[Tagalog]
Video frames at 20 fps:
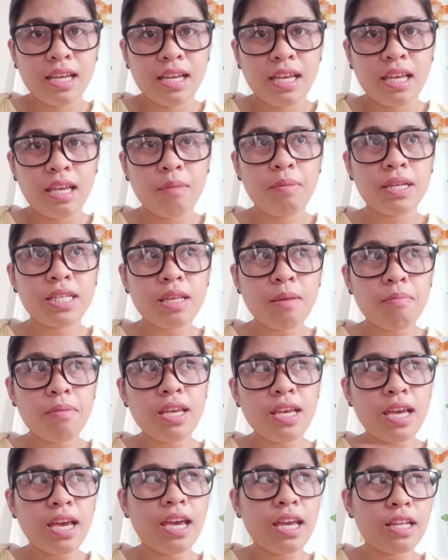Ibig
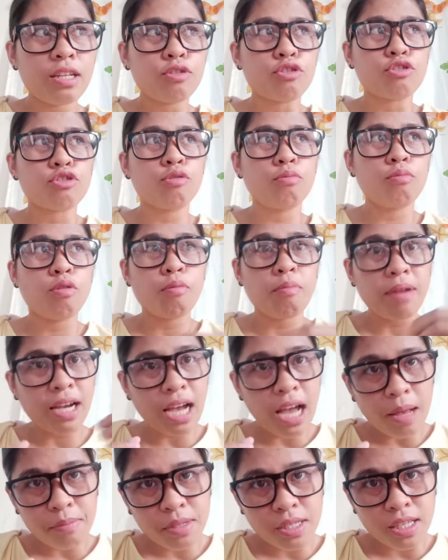sabihin, gusto mong
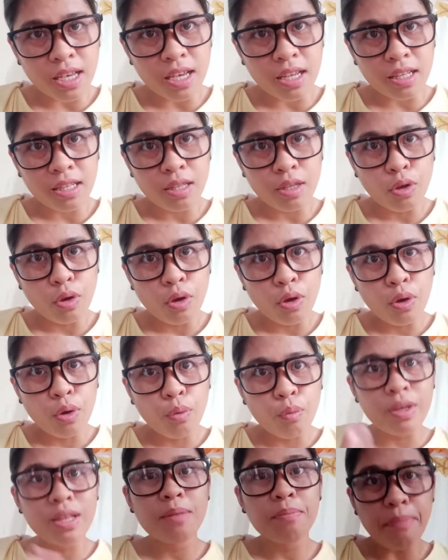mag-absent
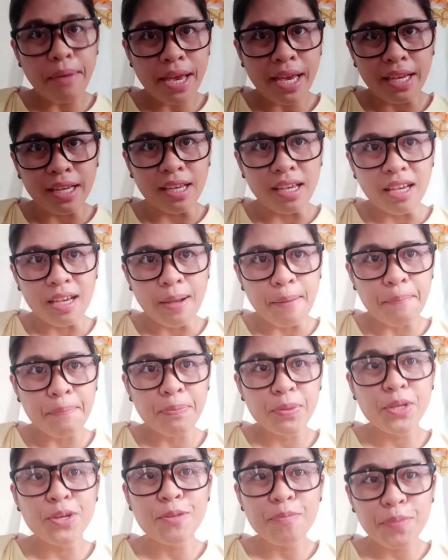with pay.
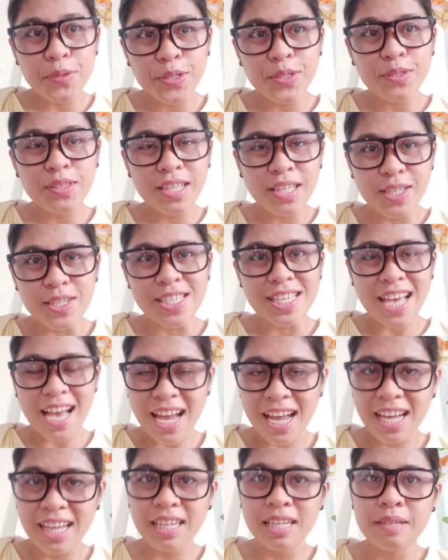Yun po yung dito
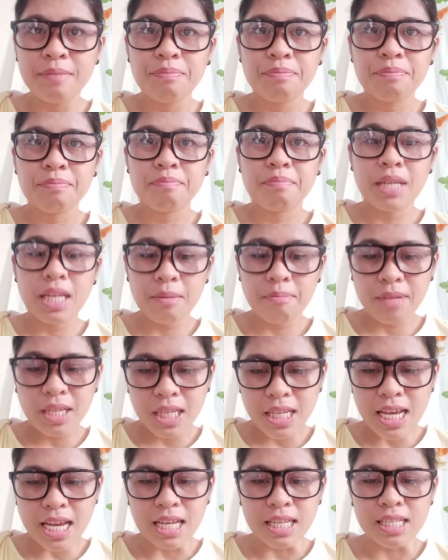sa
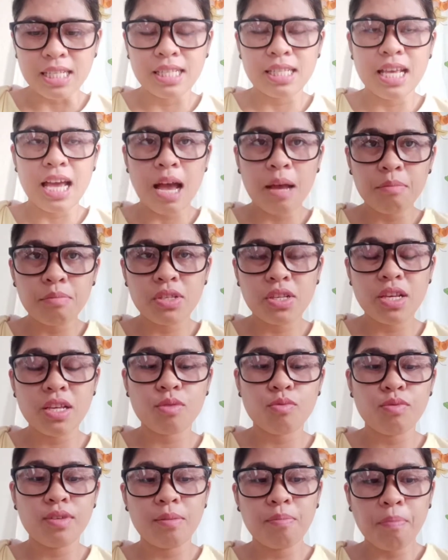Pilipinas. Absent
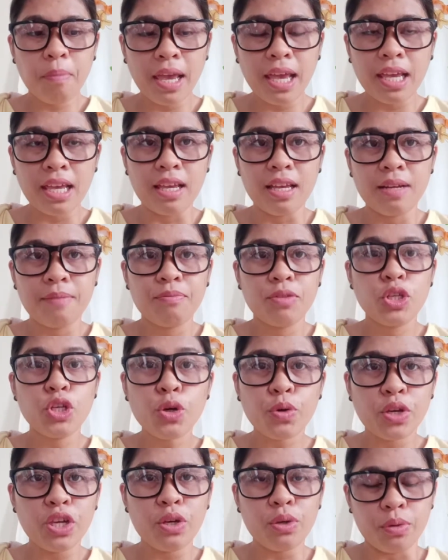with pay.
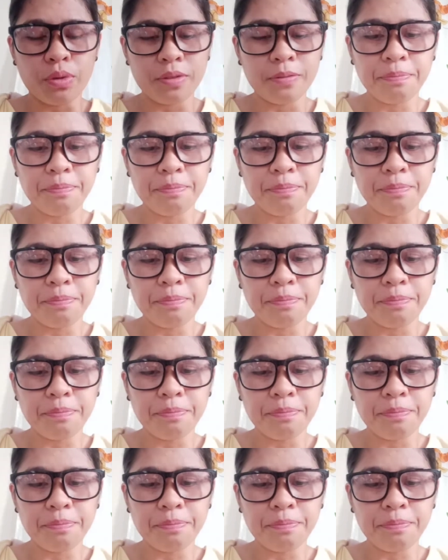UQ.